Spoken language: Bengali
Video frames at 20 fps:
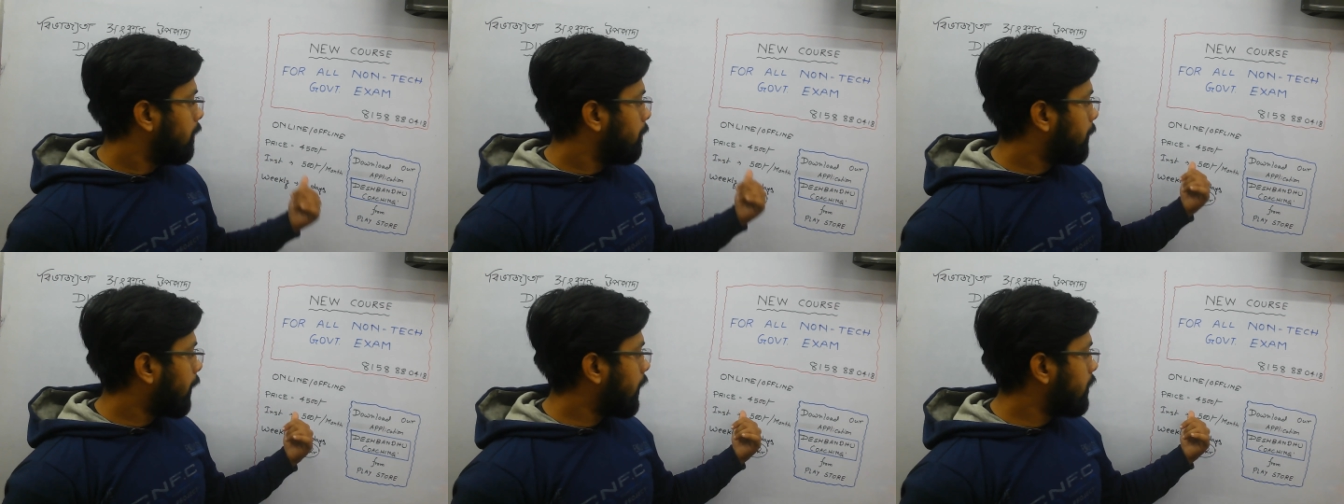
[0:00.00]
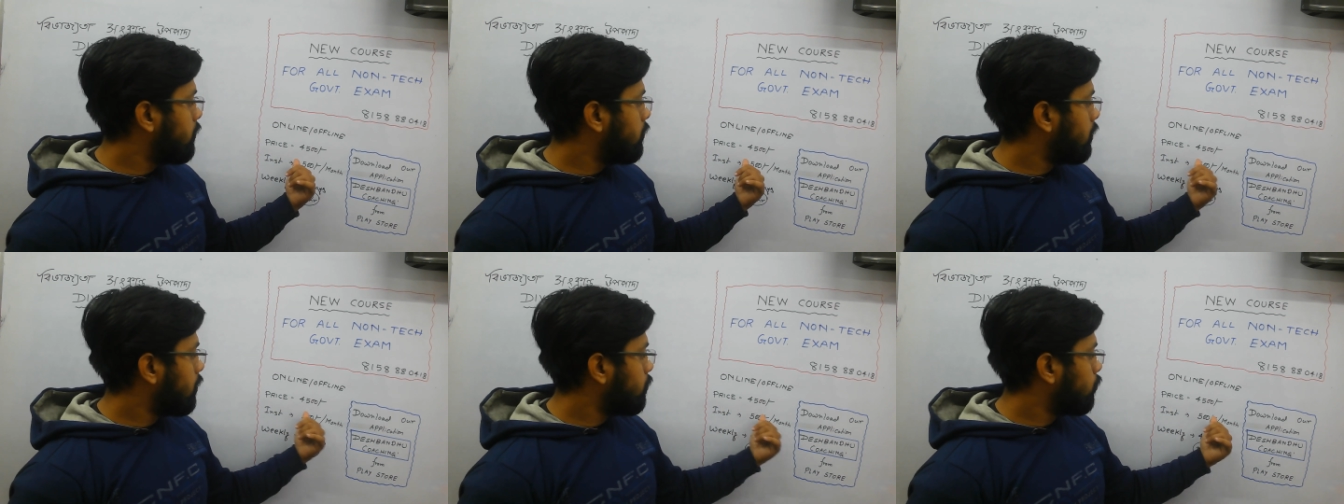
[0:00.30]

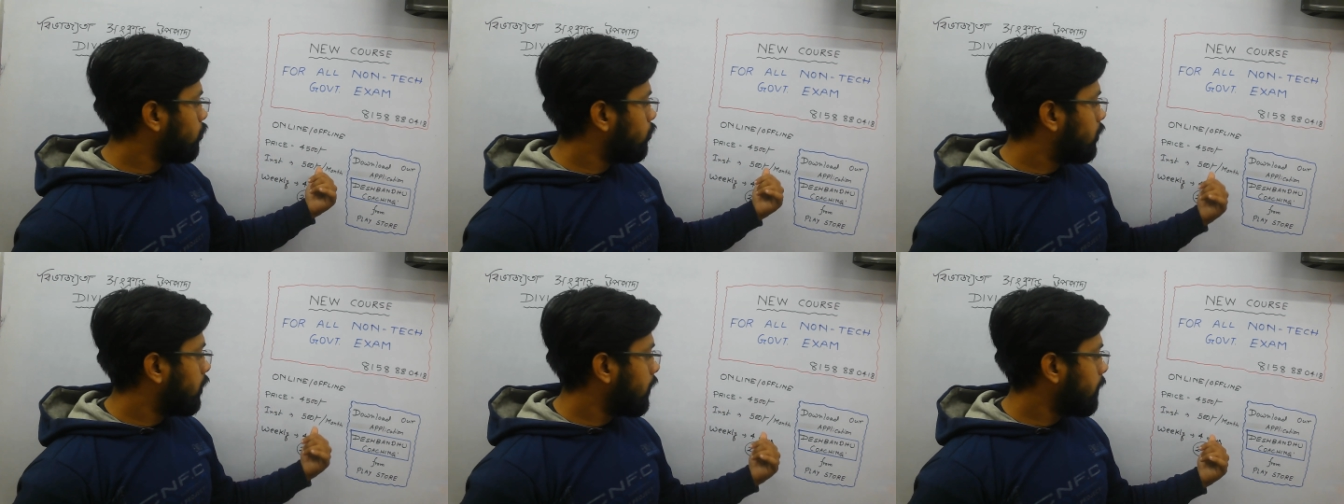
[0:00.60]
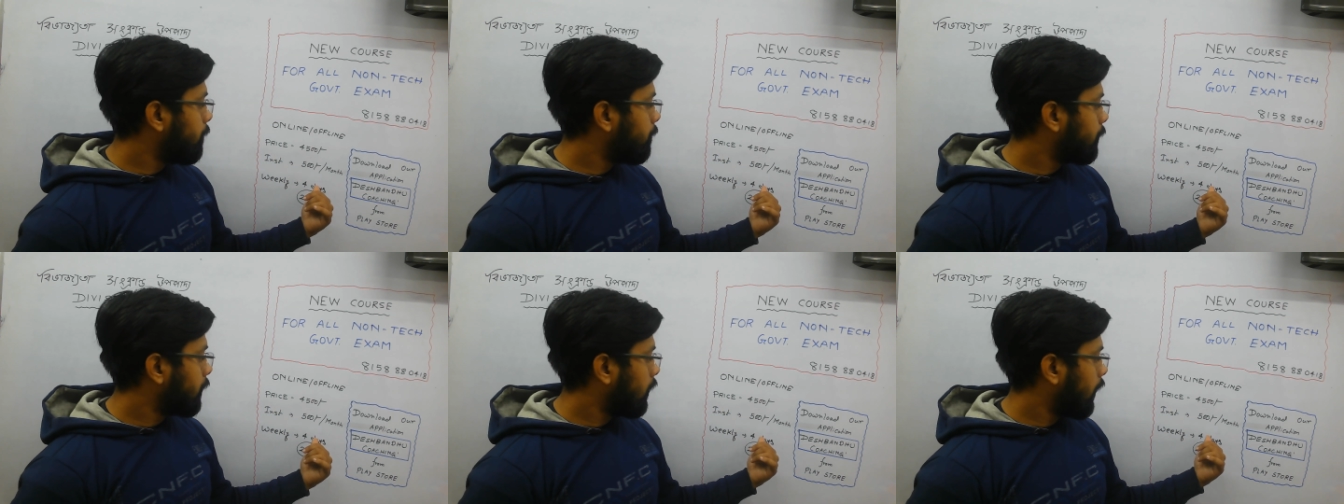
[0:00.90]
প্রাইসের মধ্যে
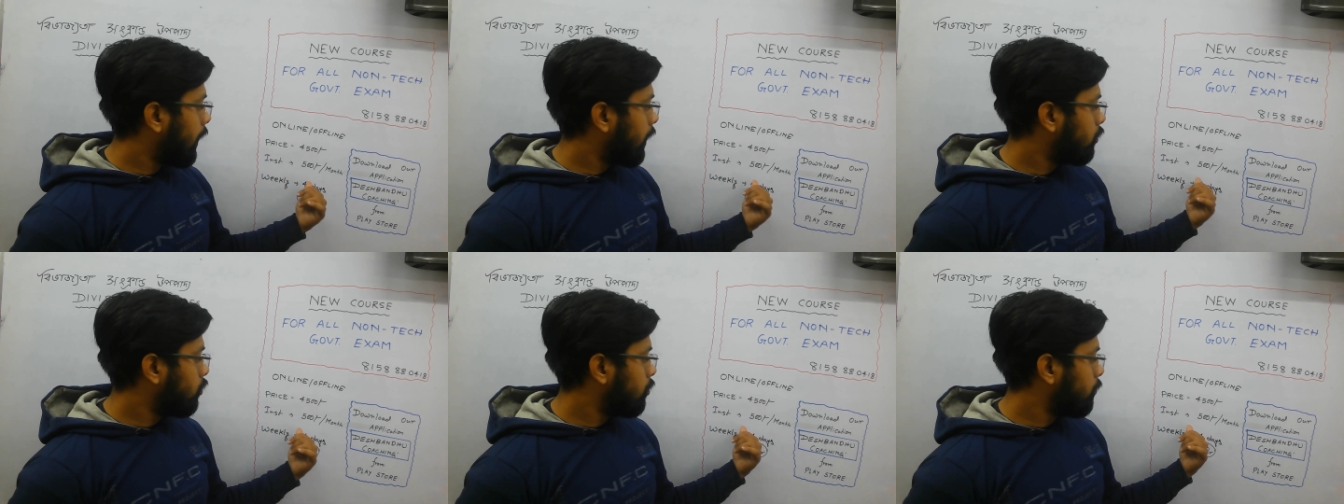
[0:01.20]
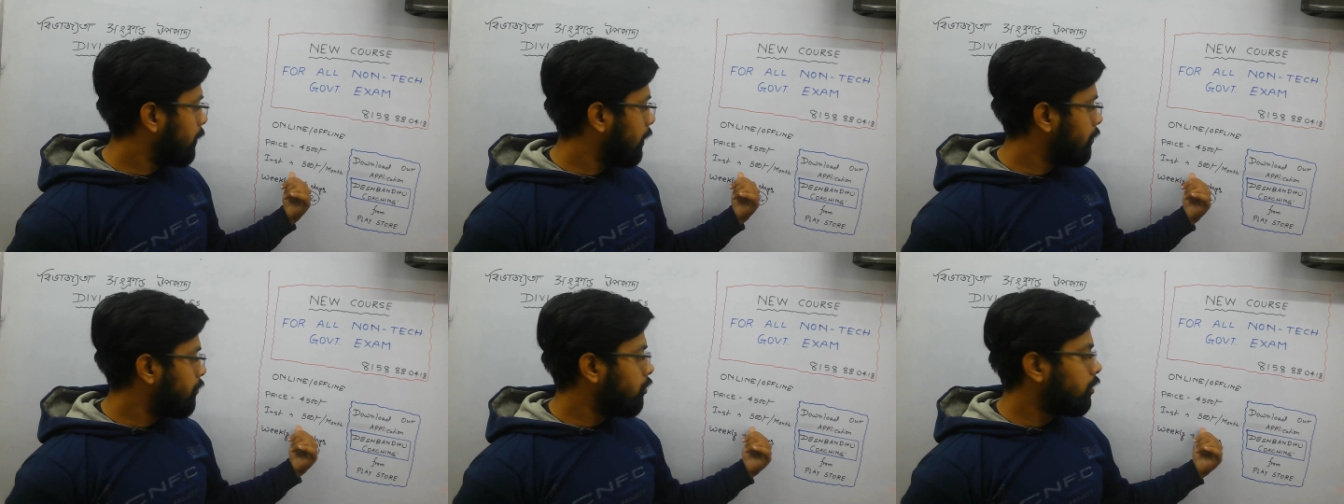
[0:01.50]
একদম
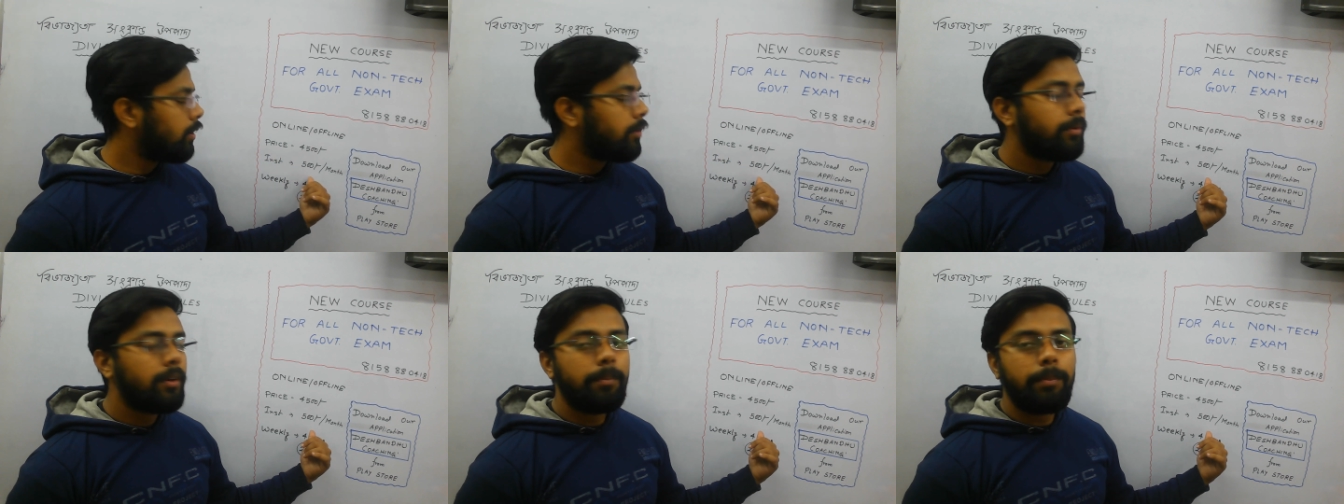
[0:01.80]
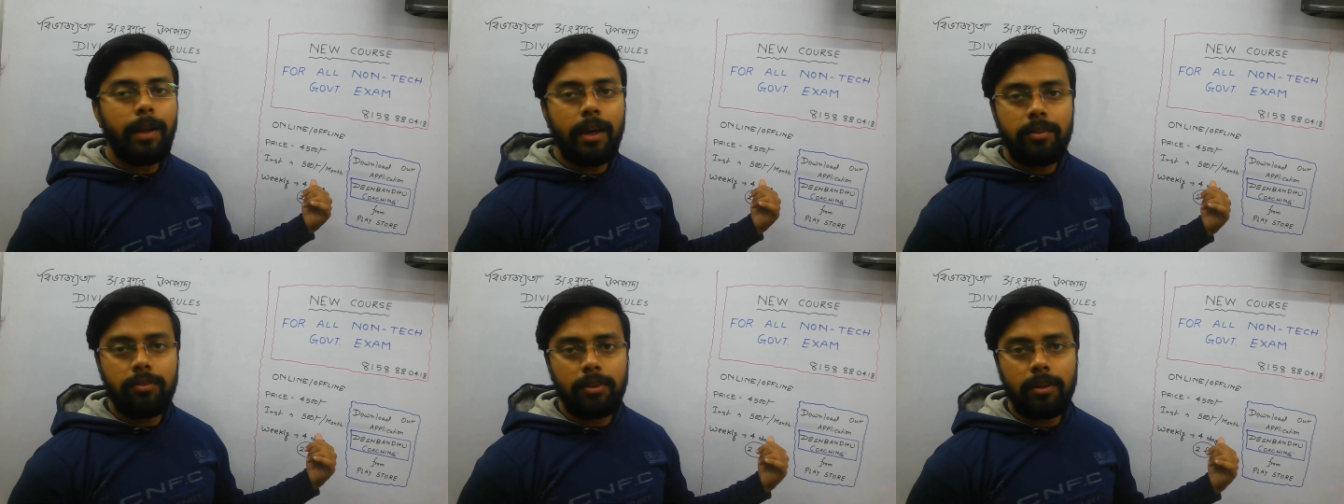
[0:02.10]
এফোর্ডেবল
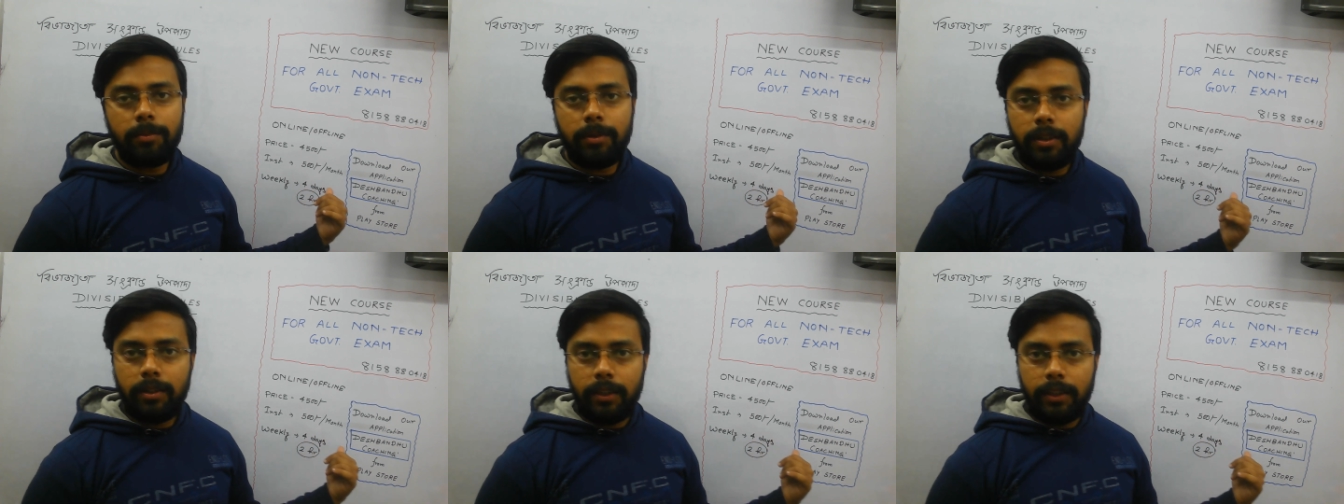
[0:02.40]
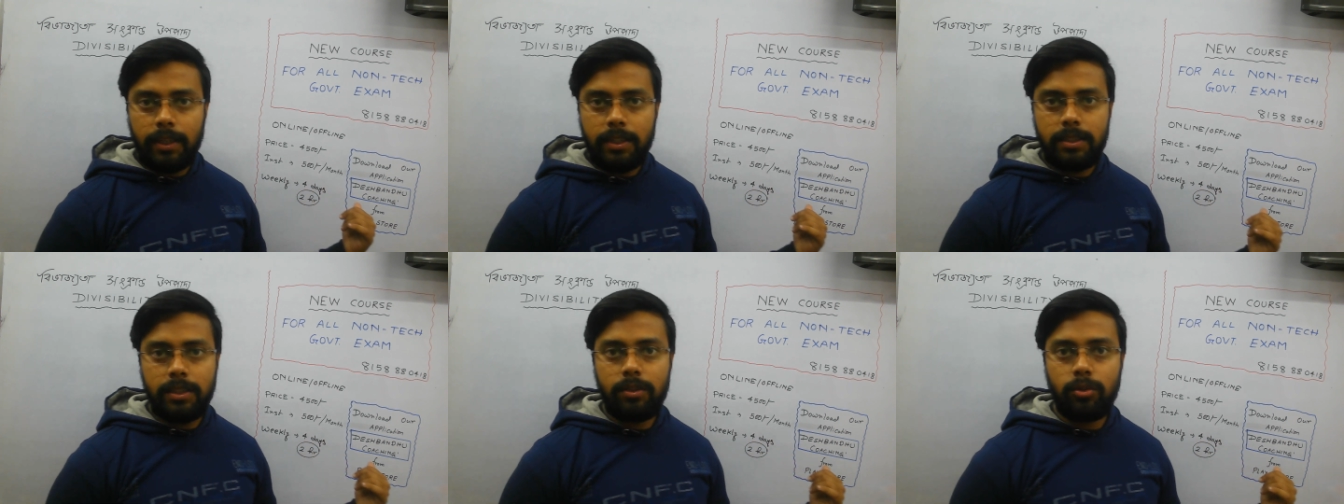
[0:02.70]
প্রাইসে আমরা
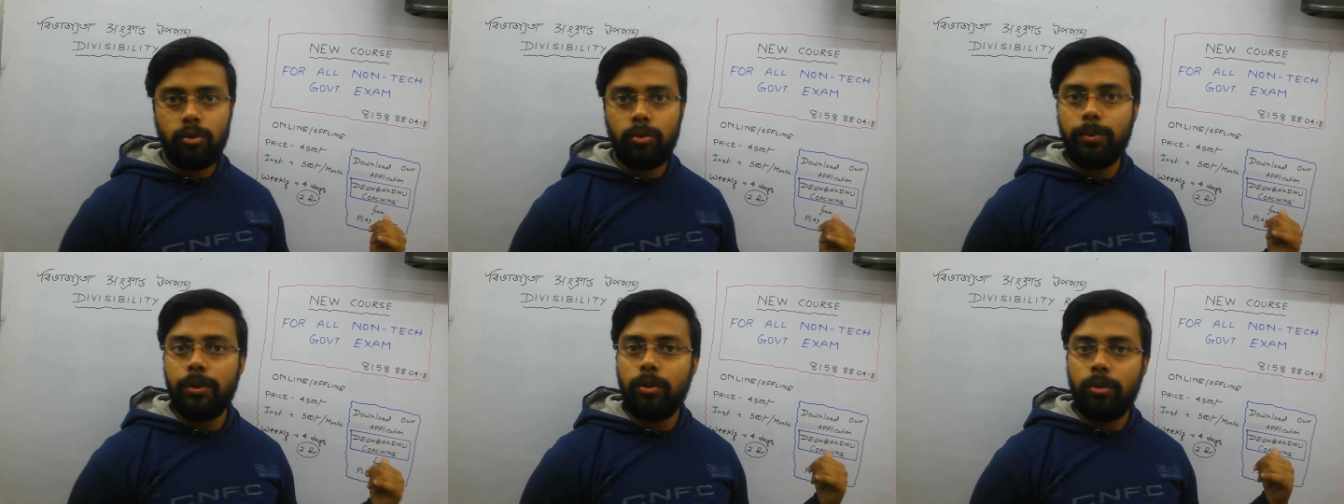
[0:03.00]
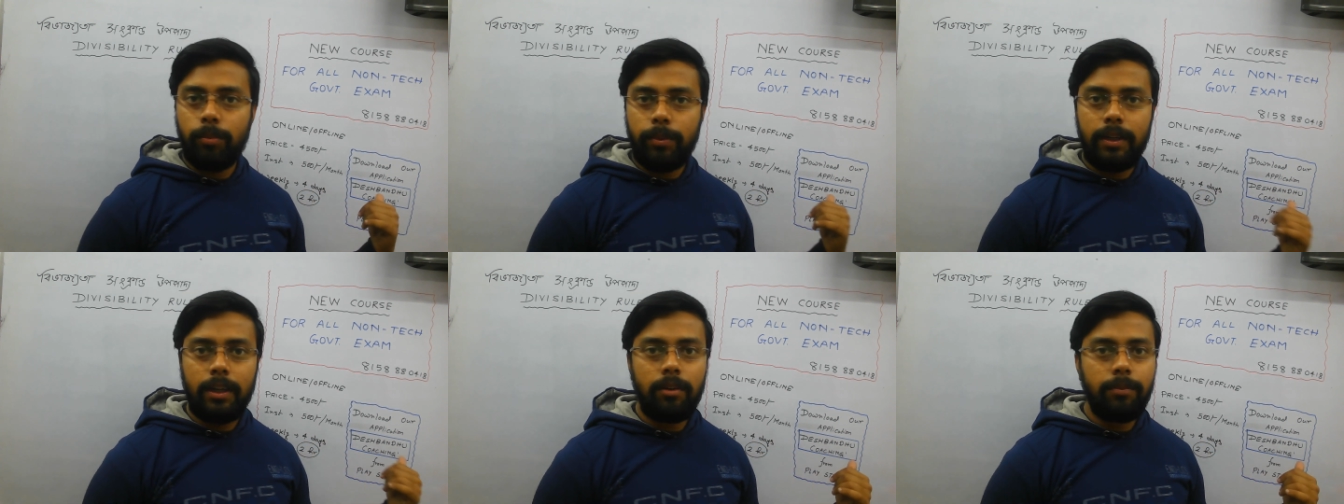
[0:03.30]
রেখেছি খুবই
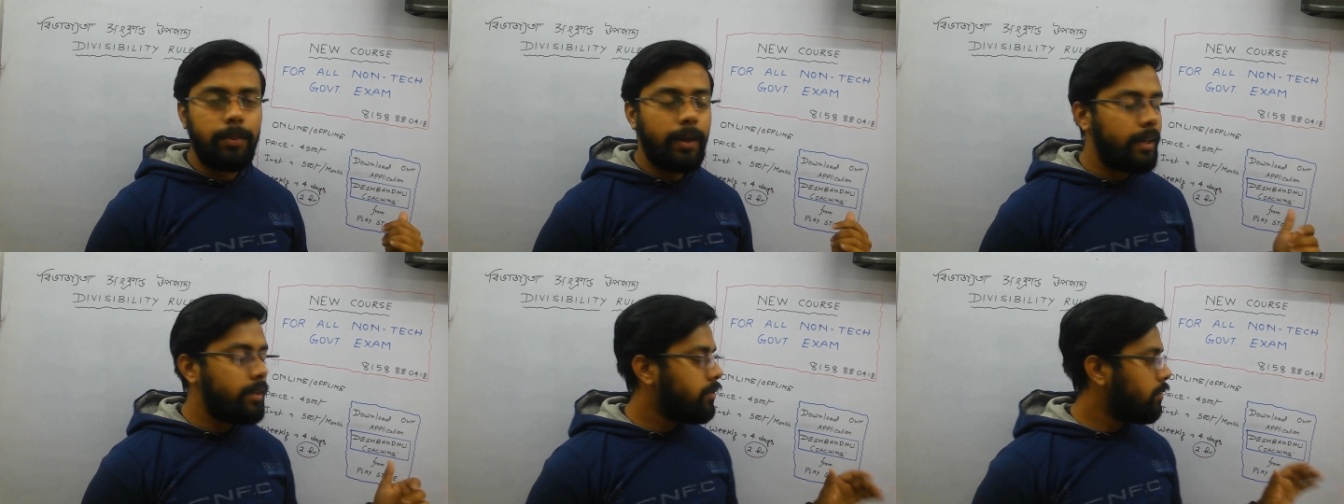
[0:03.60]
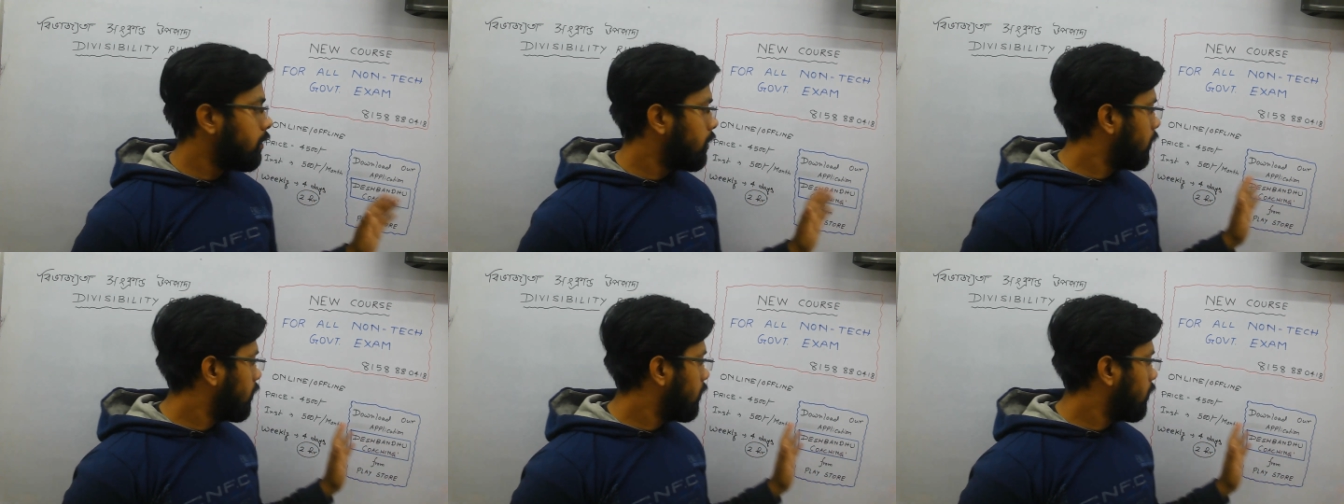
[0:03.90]
নমিনাল প্রাইস